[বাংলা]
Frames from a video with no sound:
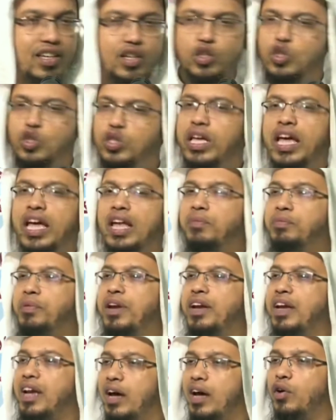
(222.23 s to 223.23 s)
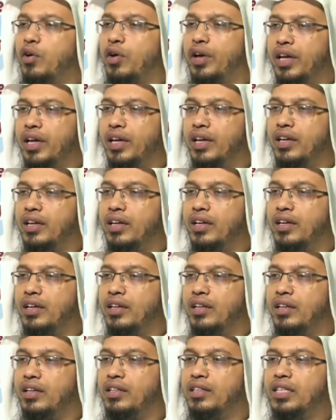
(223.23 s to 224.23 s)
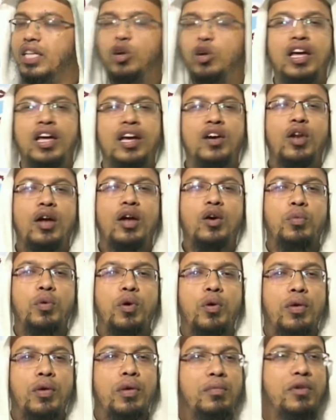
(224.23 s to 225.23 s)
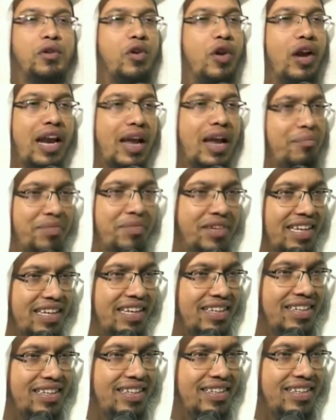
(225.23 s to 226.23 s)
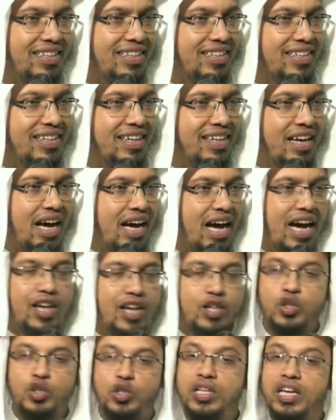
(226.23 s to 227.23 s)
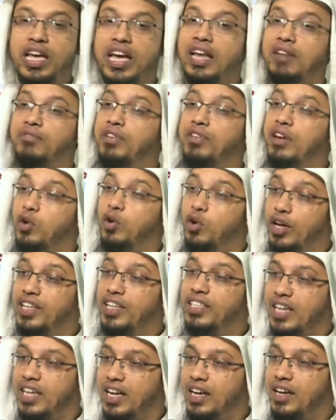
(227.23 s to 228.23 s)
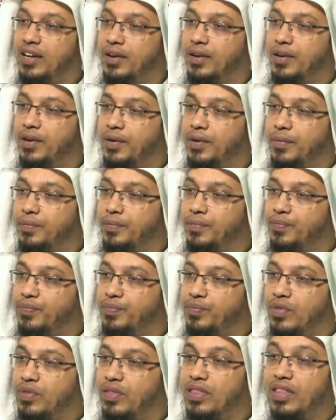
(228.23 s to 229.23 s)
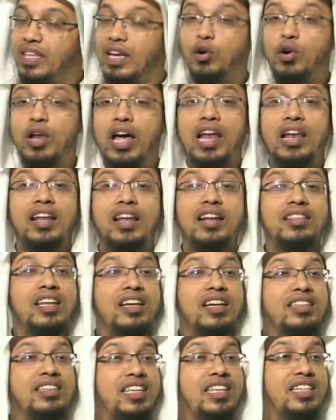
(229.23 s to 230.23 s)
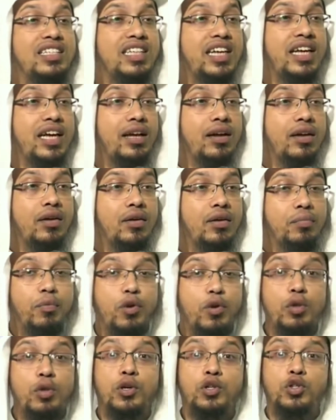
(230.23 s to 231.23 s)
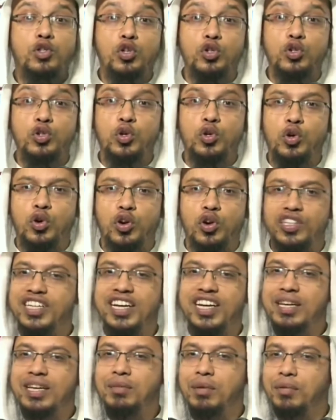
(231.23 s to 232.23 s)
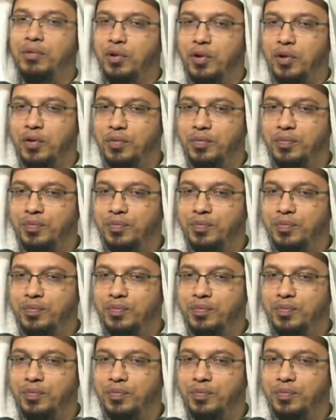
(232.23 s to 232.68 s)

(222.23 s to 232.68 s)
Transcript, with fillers: যদি হেরফের না হয় তাহলে এগুলো উপায় অবলম্বন করে লাভ কি আর যদি হেরফের হয়ে যায় তাহলে আল্লাহর তাকদির যে পরিবর্তনযোগ্য নয় সেটা কিভাবে হলো